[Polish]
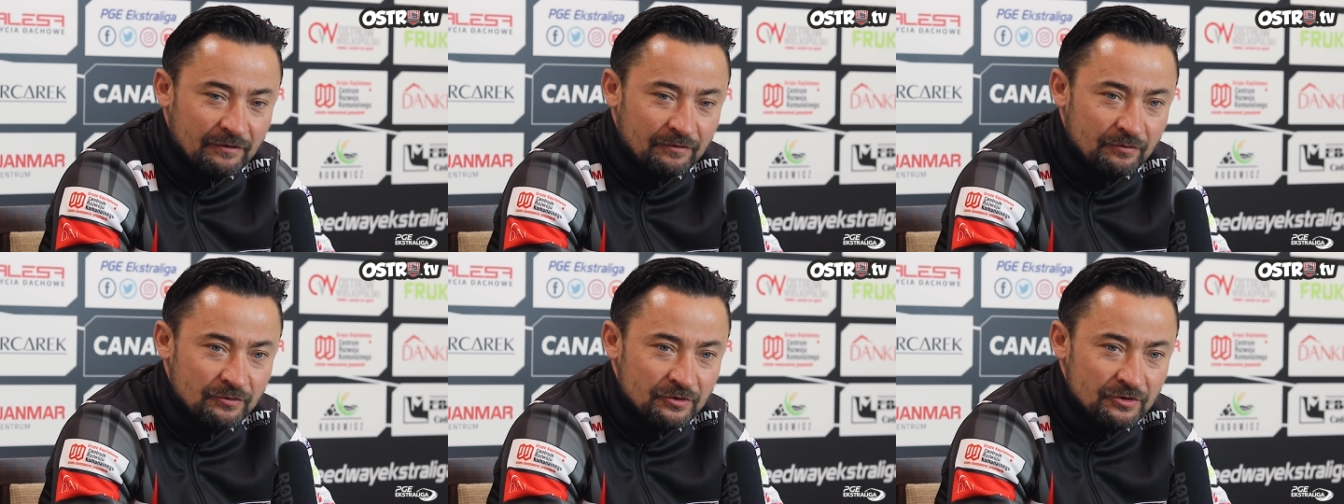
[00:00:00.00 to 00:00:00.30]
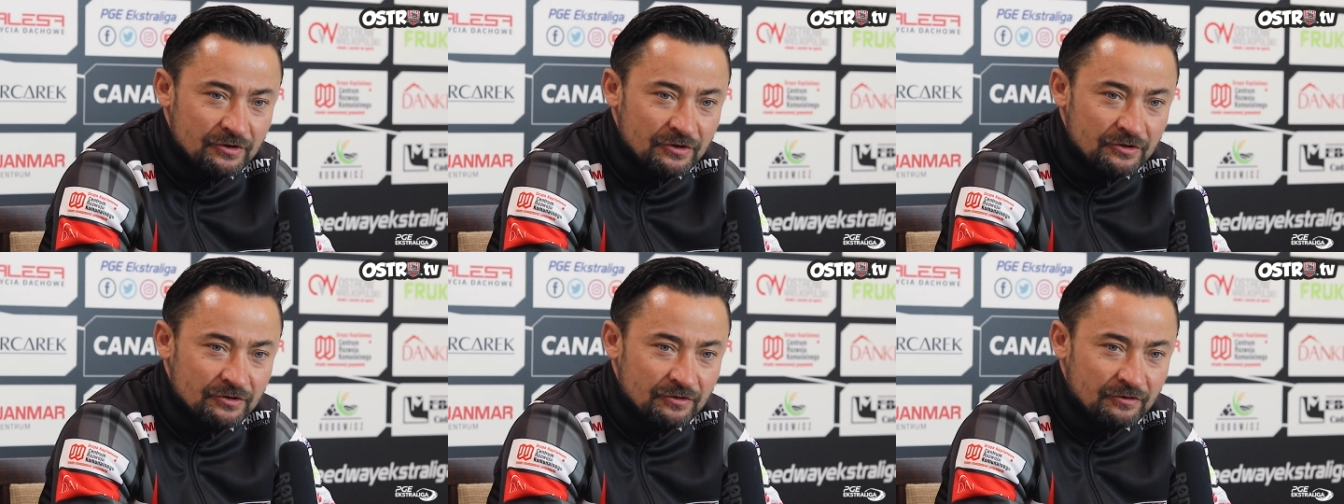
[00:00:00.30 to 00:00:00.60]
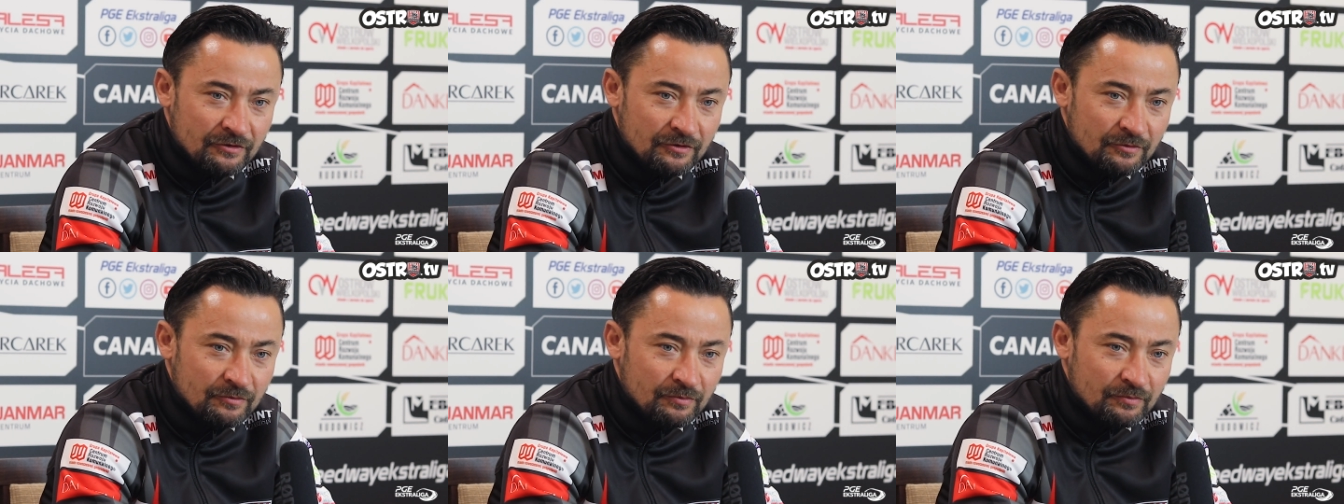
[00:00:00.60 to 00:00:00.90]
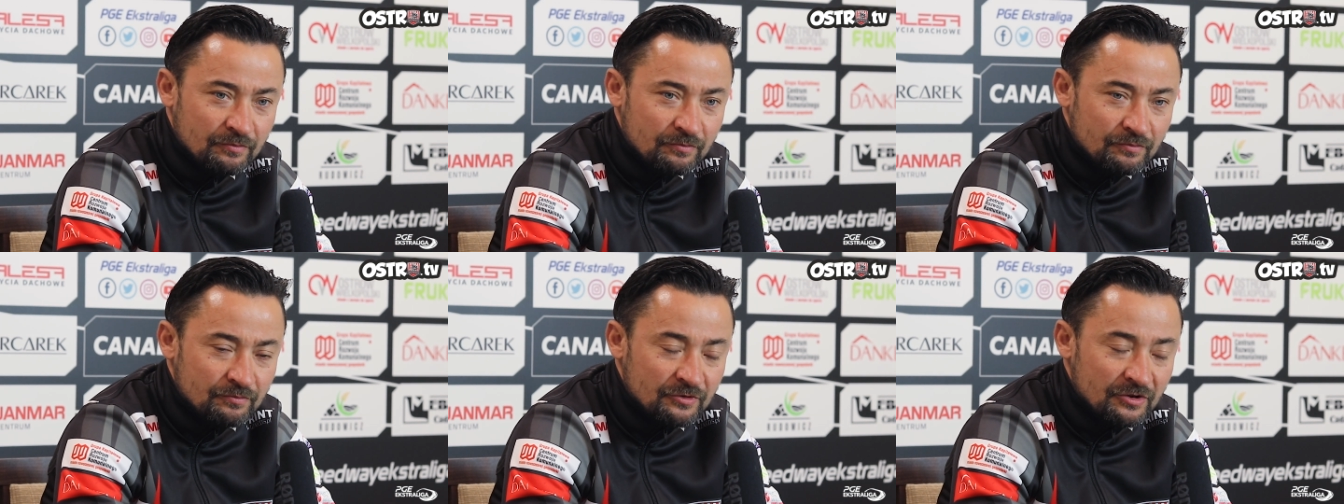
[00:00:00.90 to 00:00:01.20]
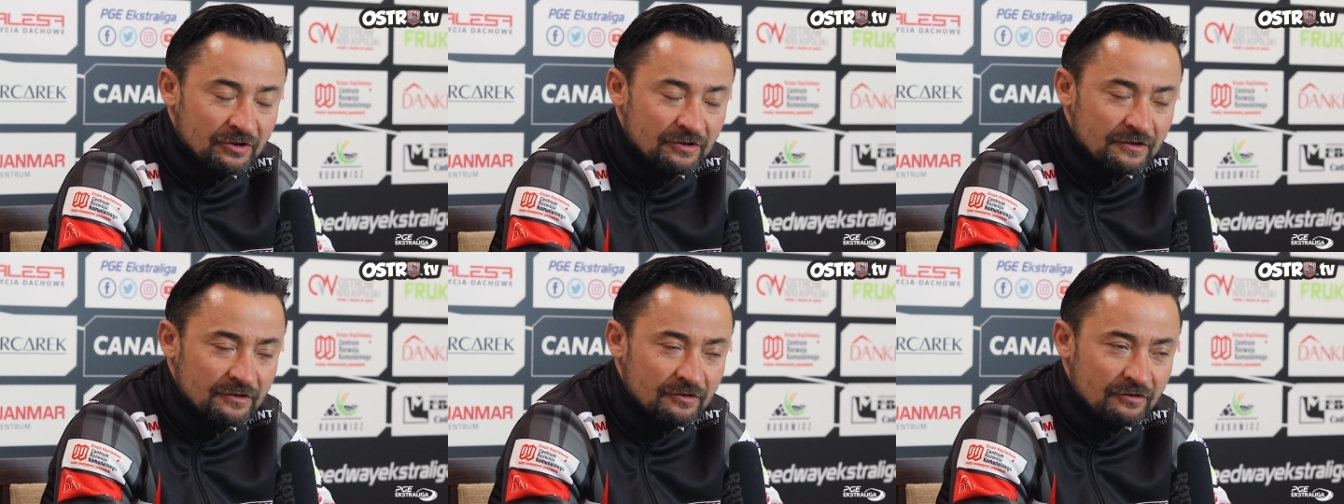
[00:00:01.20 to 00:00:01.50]
Myślę, że
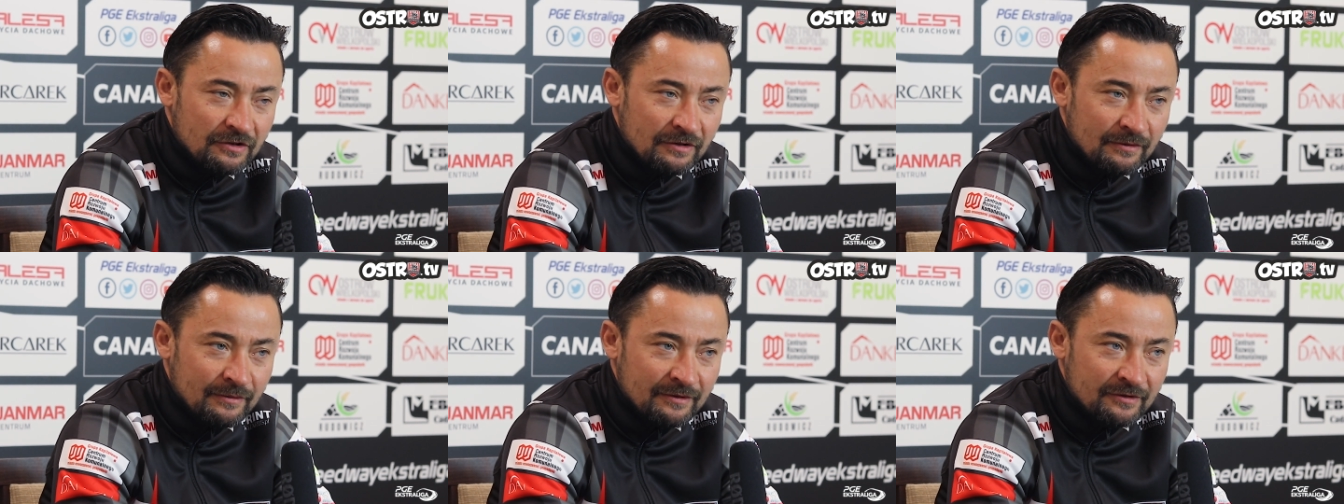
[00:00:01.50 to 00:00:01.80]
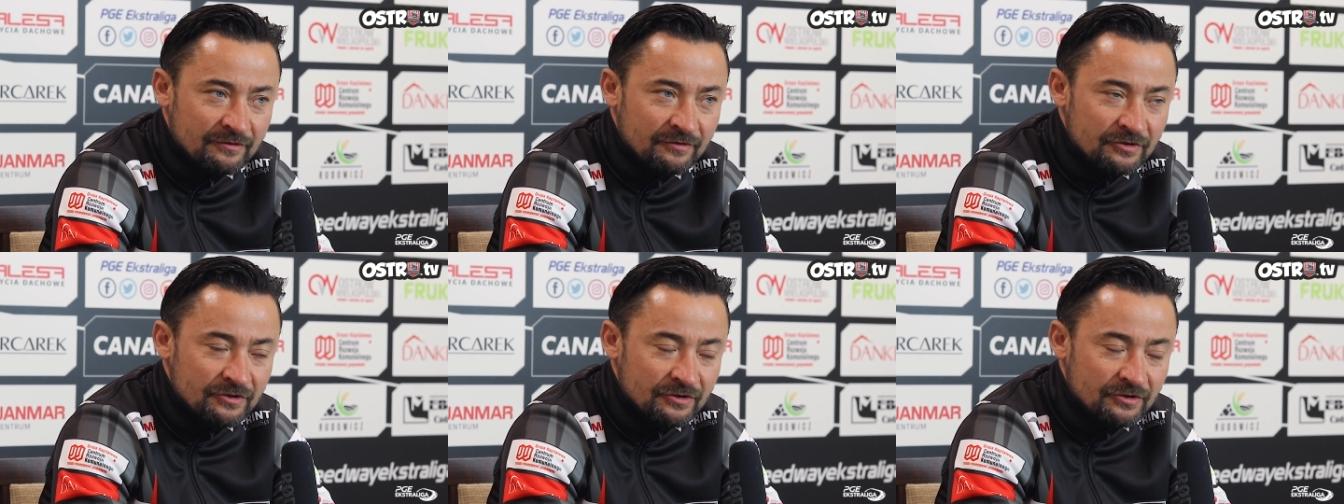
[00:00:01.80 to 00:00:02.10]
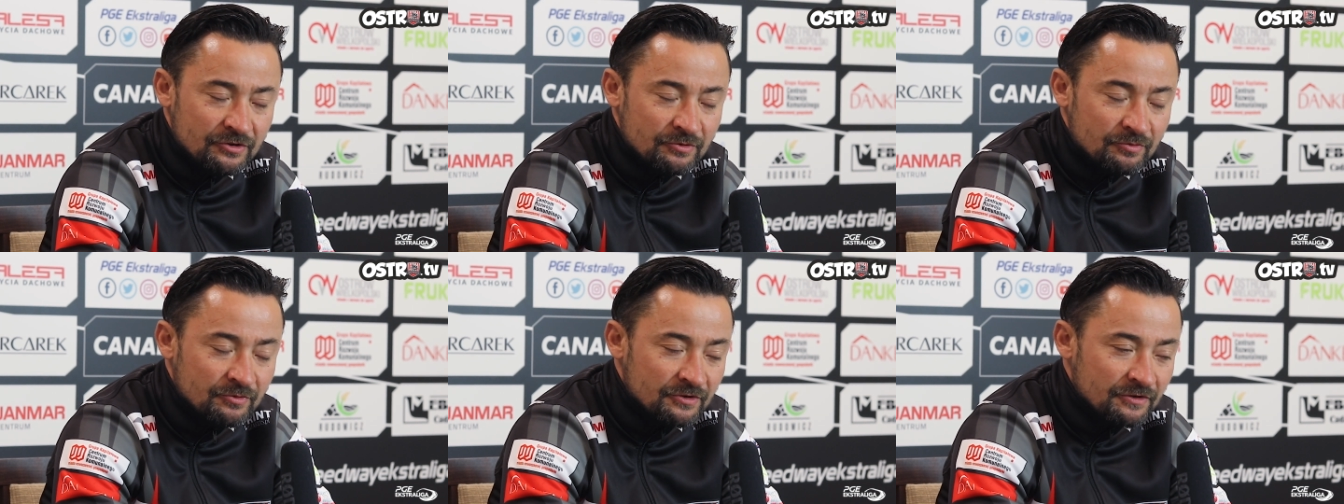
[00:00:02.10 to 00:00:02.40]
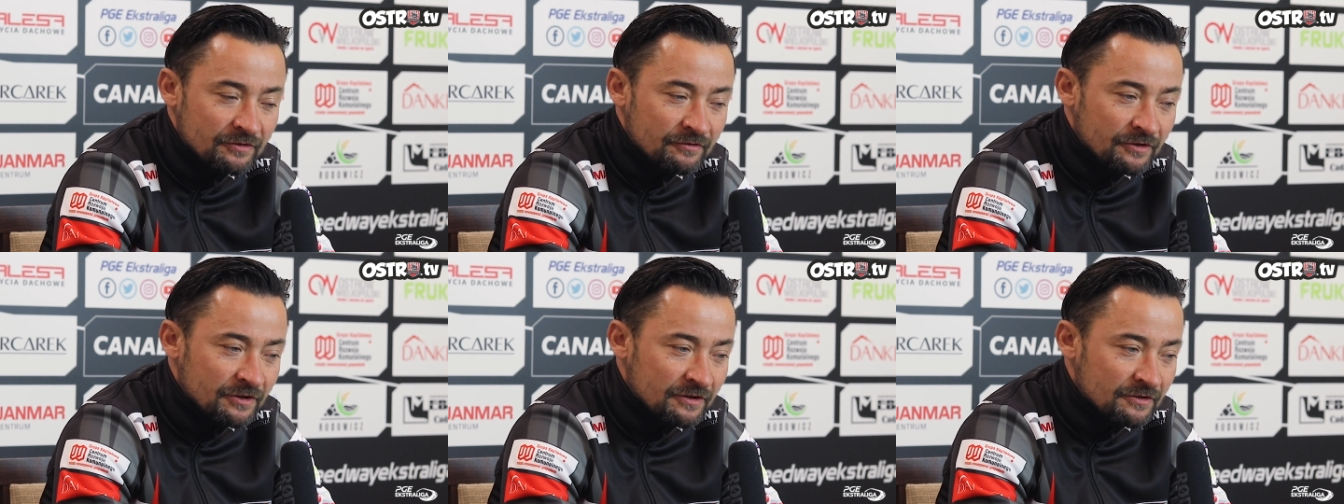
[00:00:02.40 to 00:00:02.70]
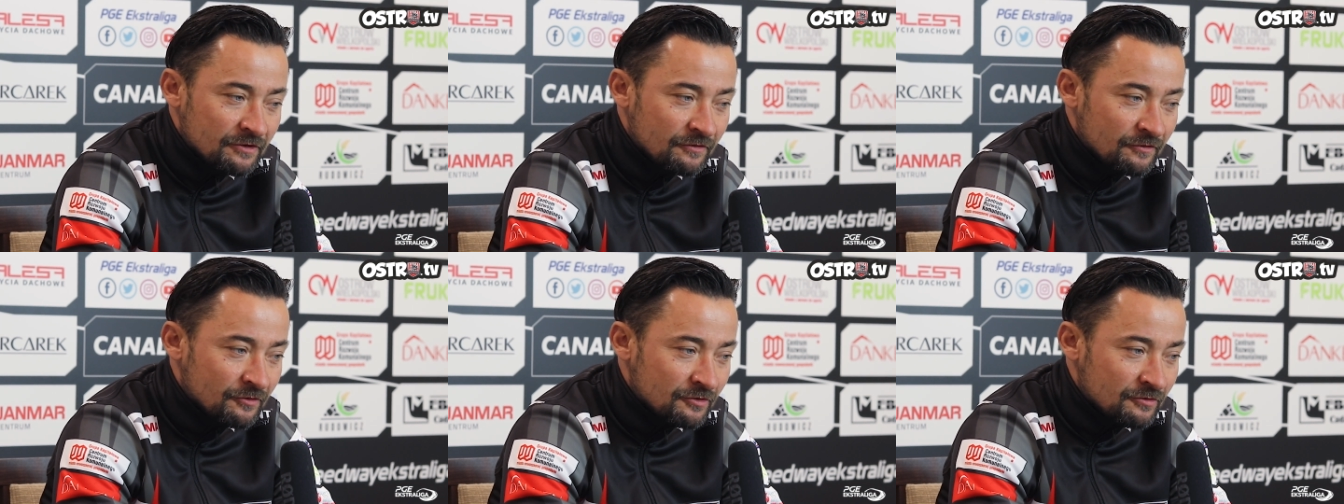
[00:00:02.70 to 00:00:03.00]
przed sezonem odwiedziliśmy, że
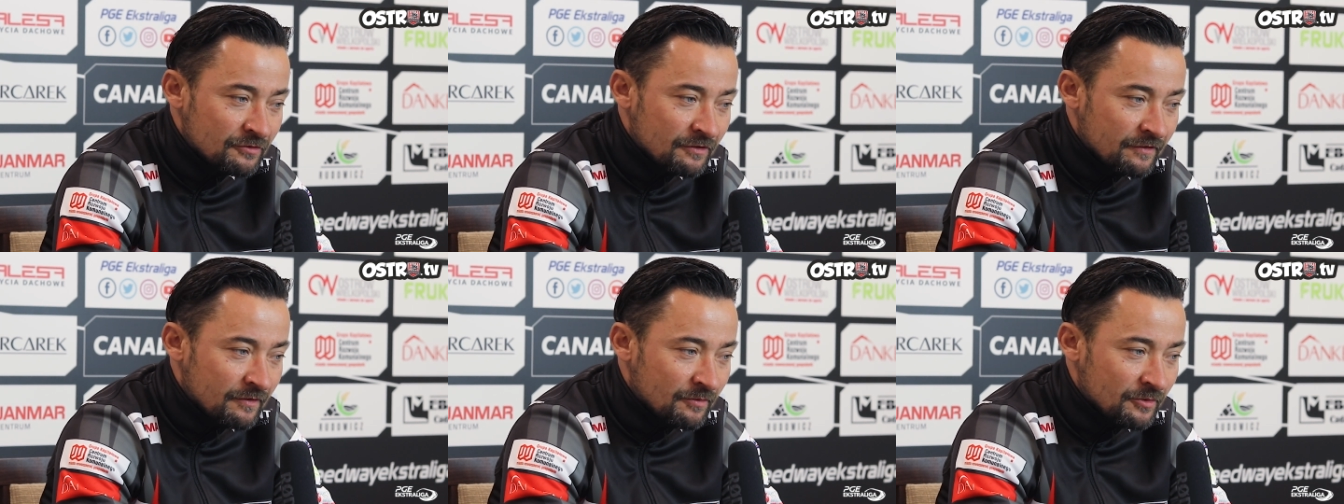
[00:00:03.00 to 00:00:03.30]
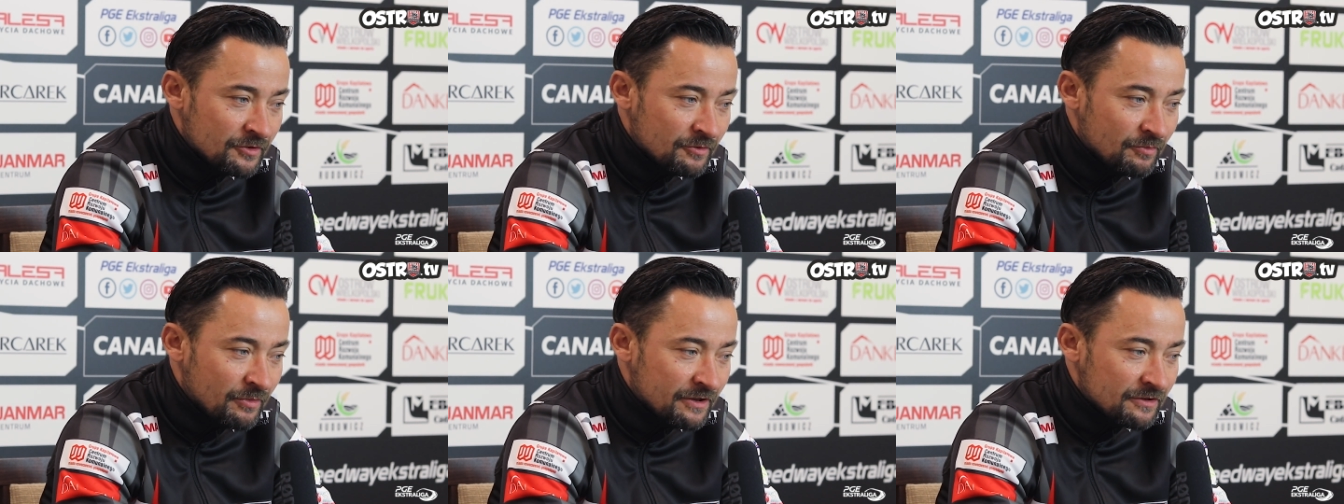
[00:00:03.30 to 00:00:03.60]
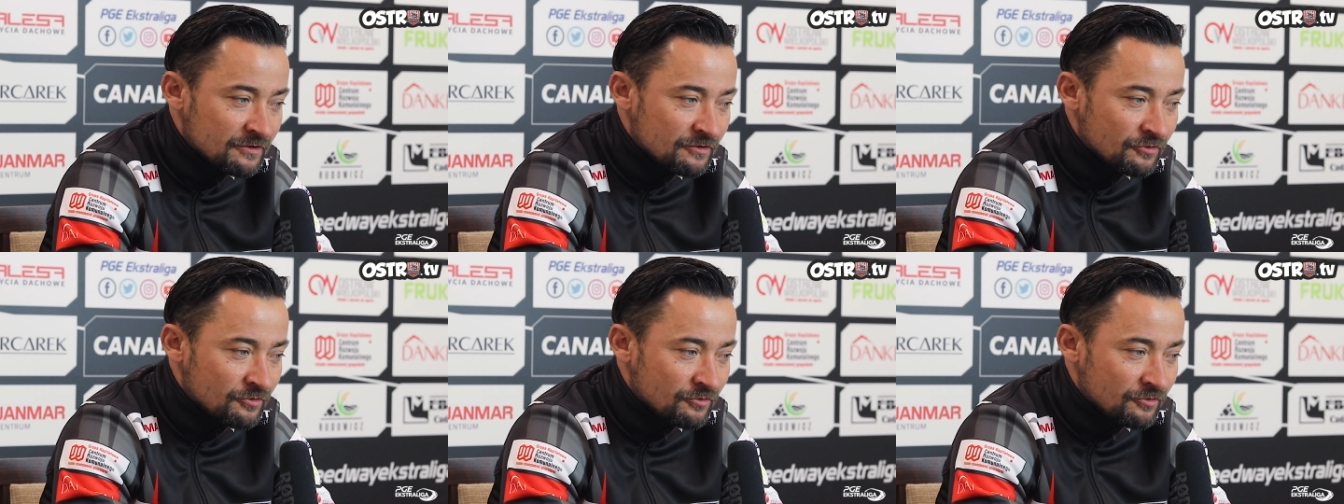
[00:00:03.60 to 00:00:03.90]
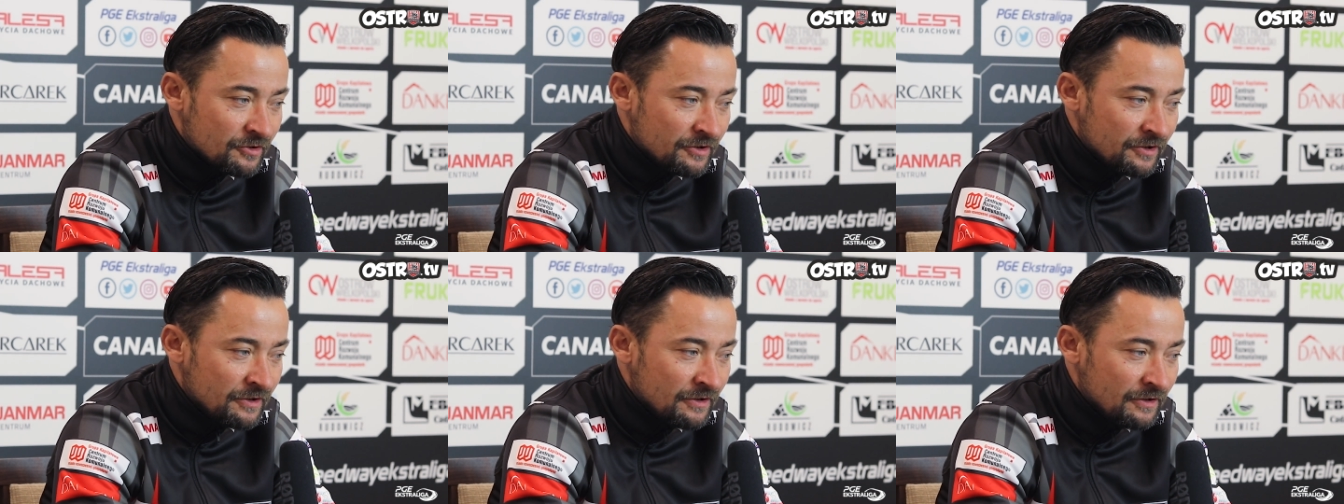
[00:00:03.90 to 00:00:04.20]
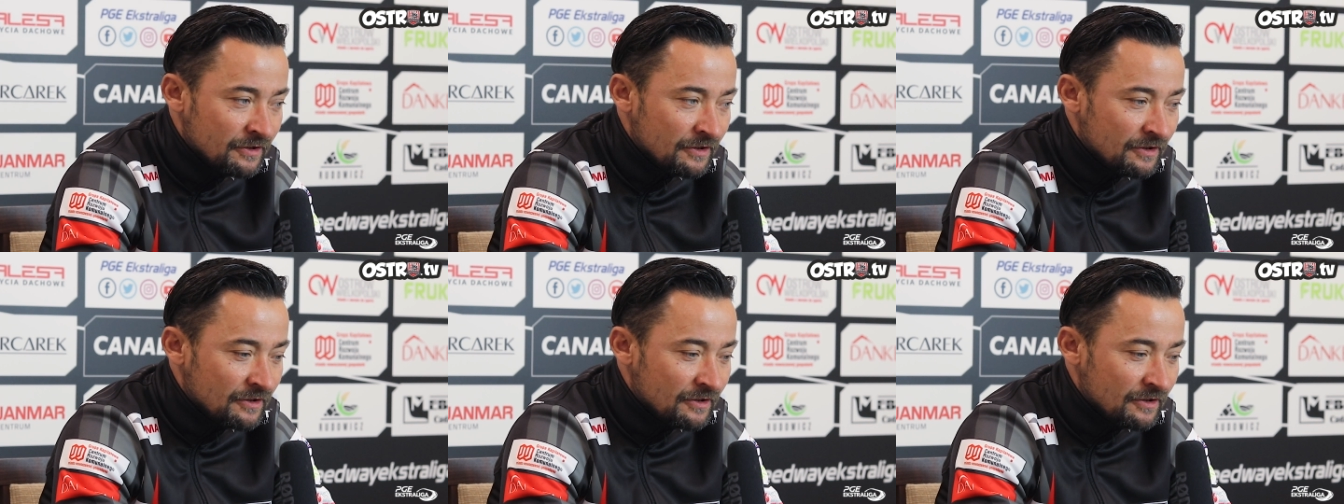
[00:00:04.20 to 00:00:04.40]
wyjazd do Wrocławia będzie bardzo trudny.